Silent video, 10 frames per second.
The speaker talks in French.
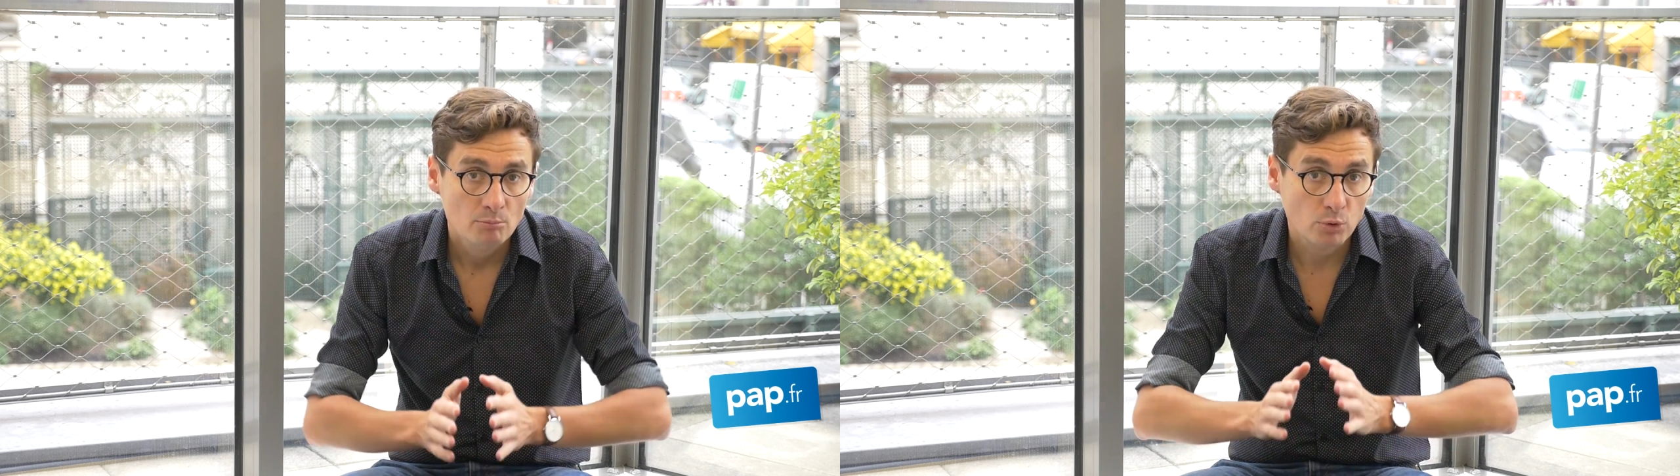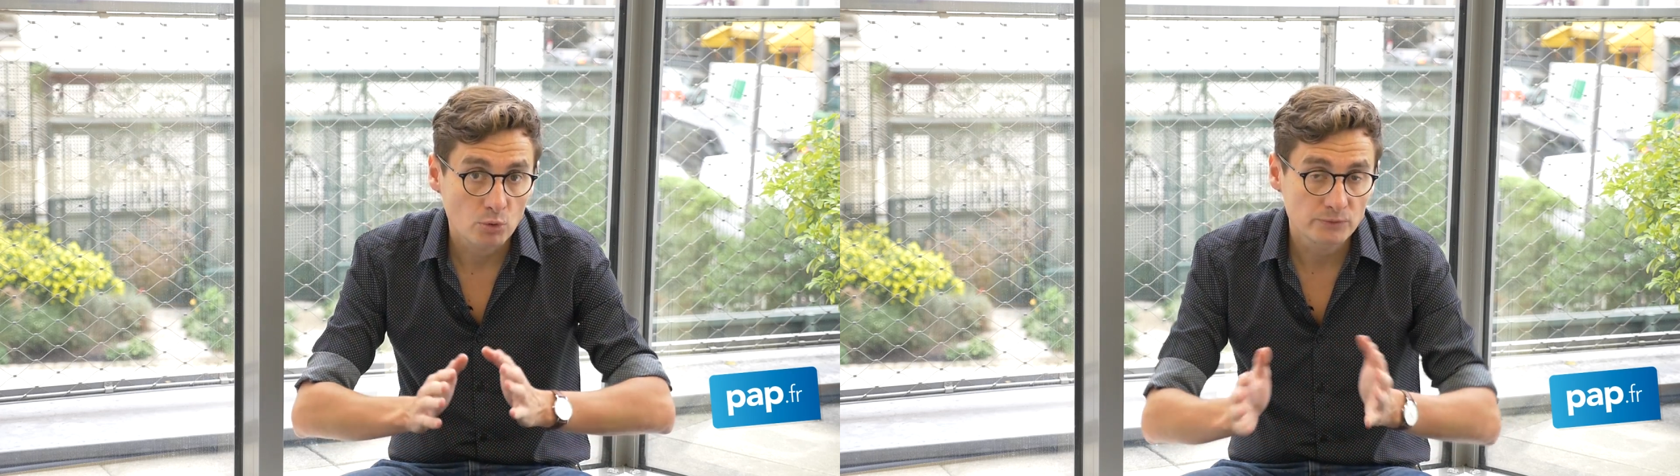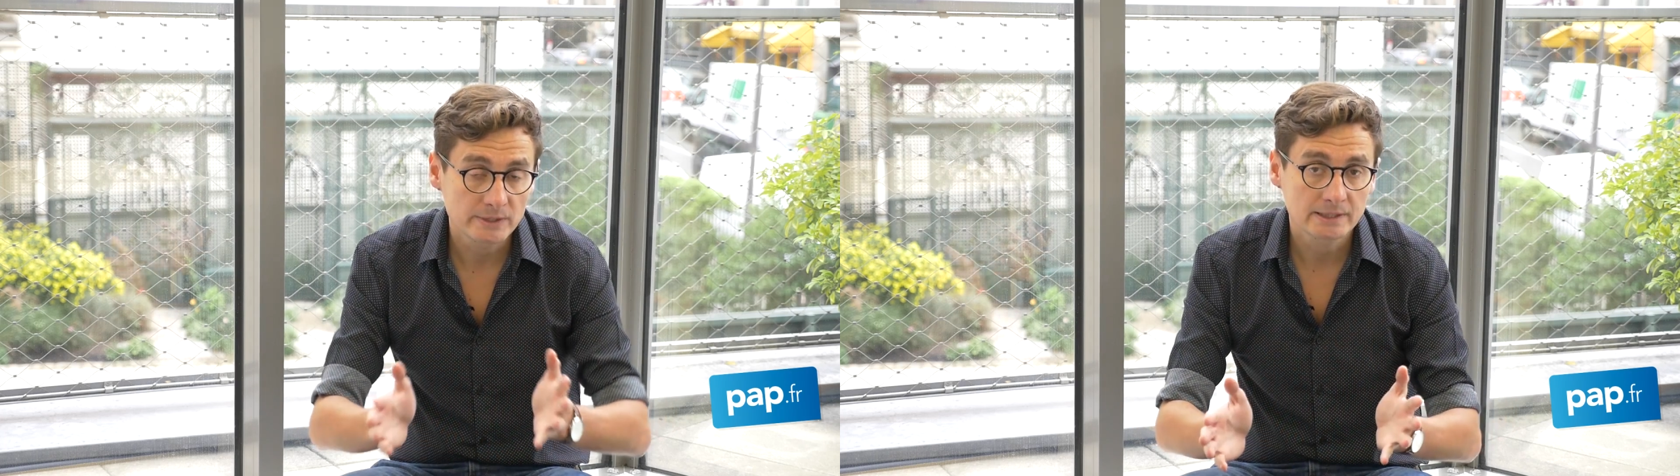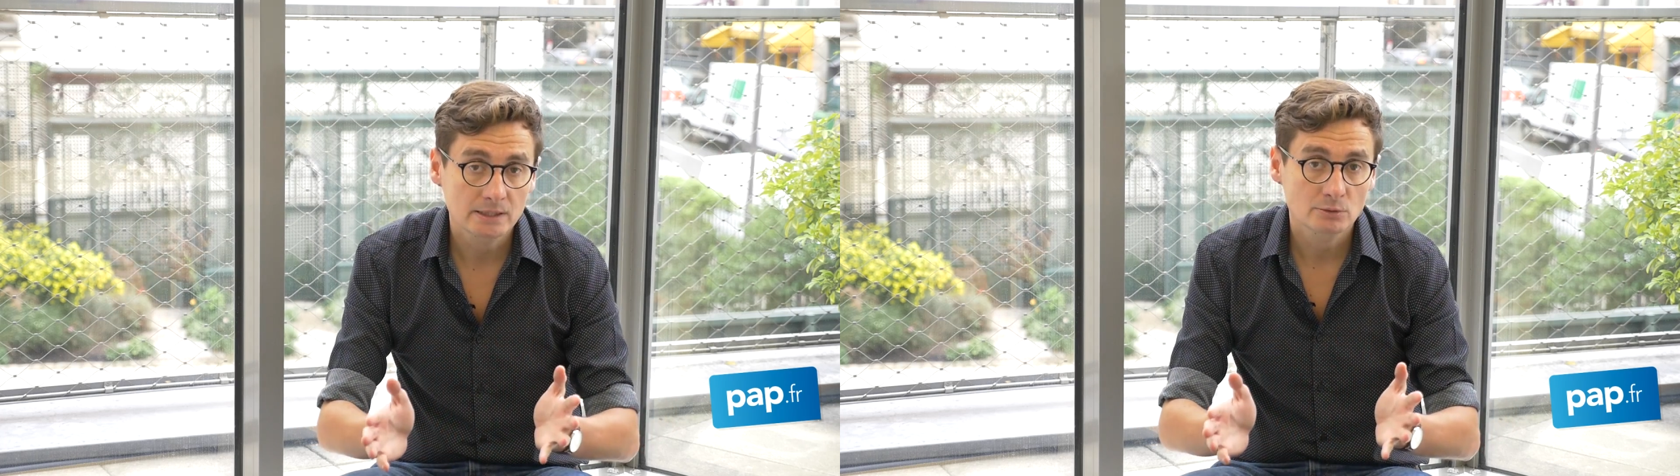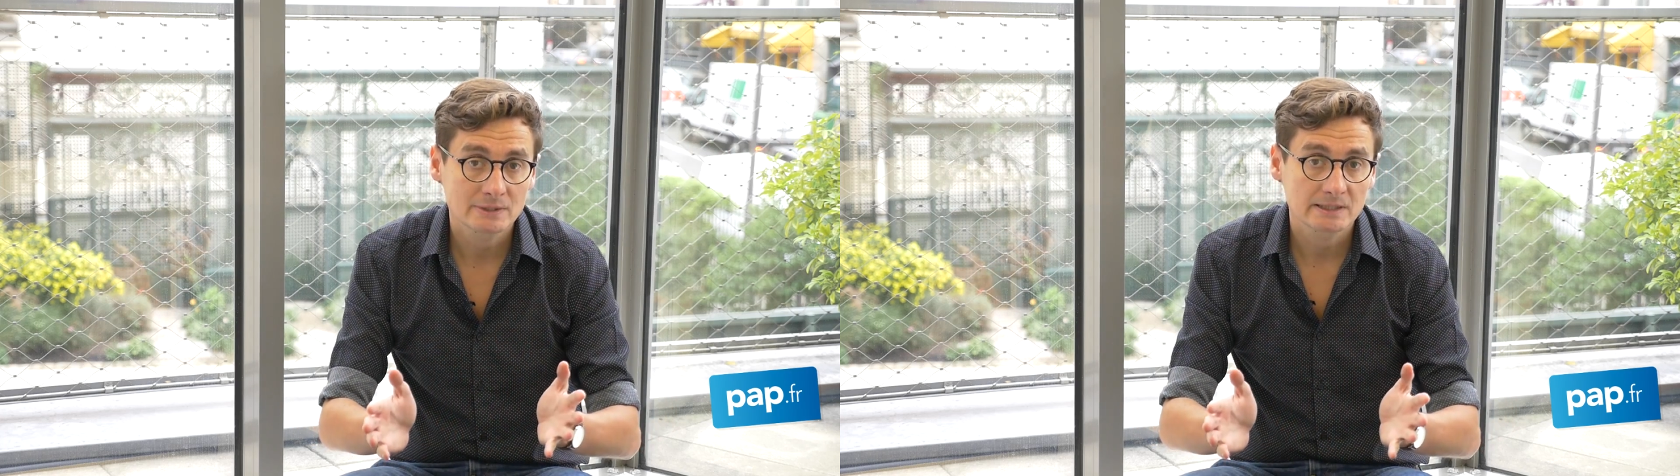
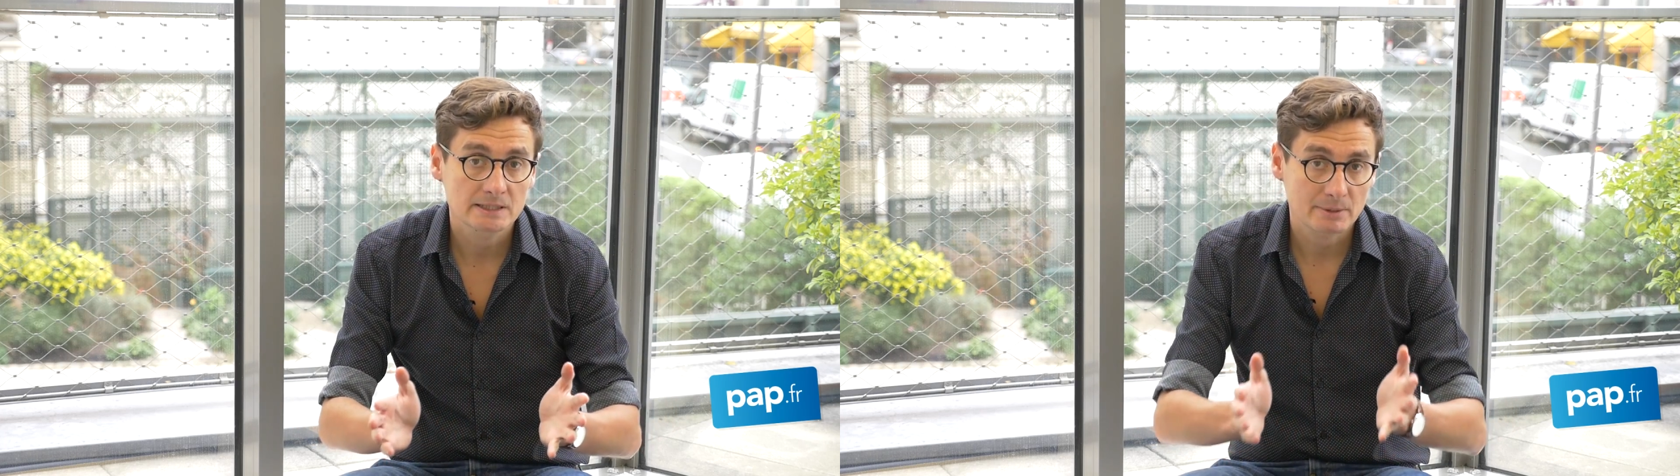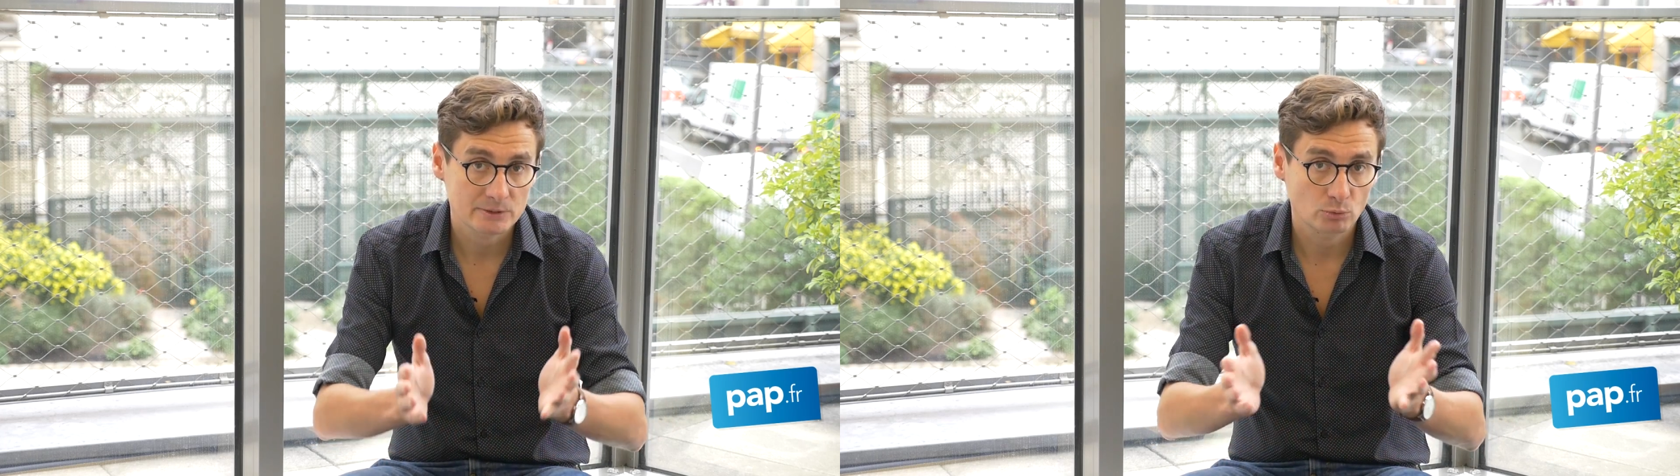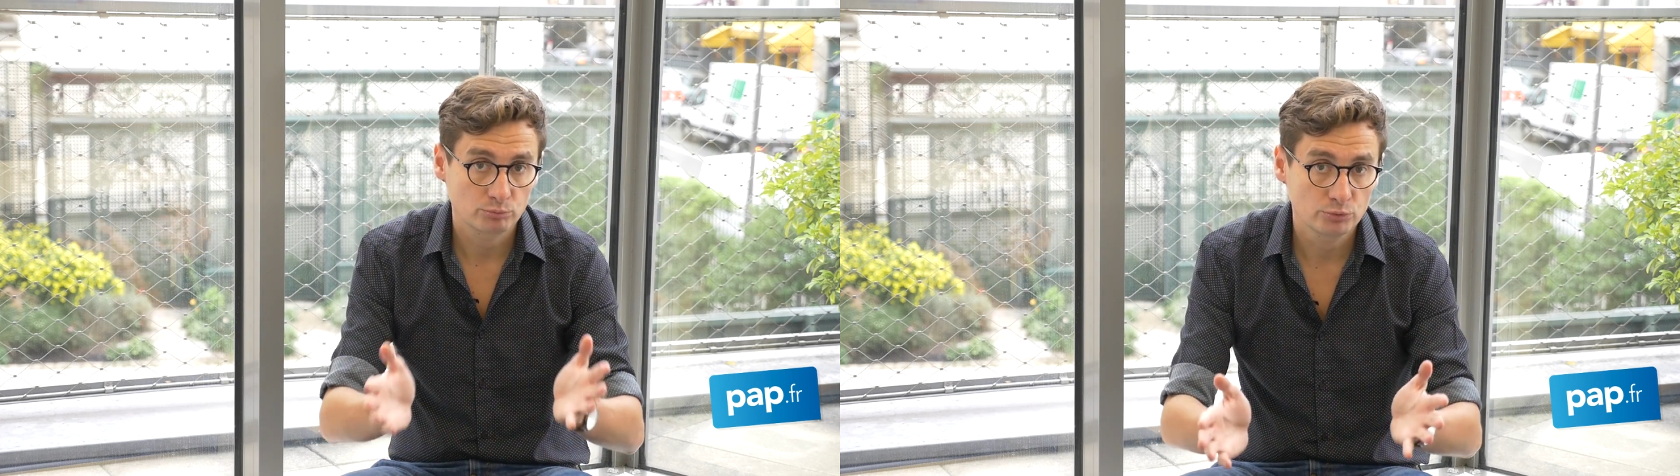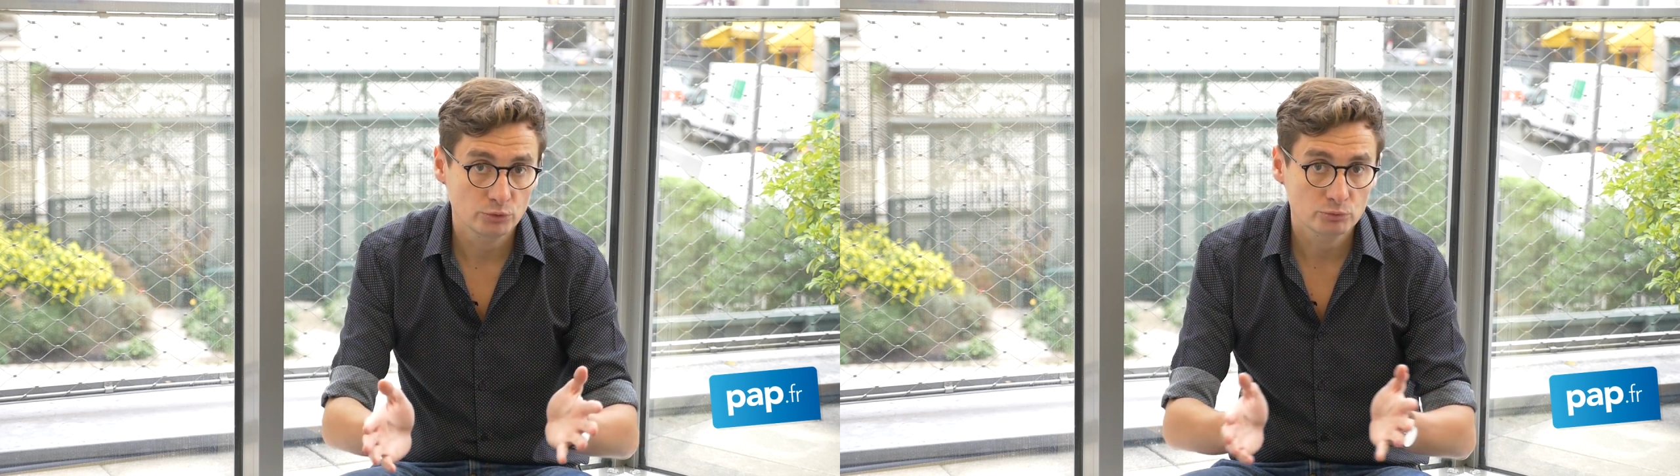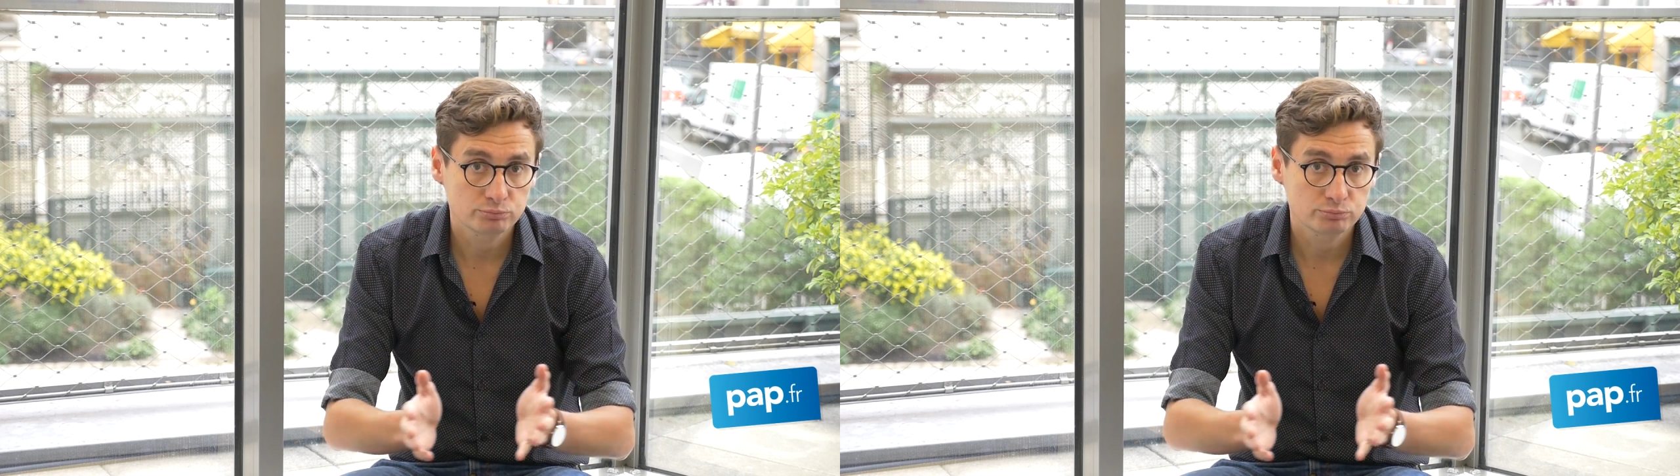Profitez de cet espace en plus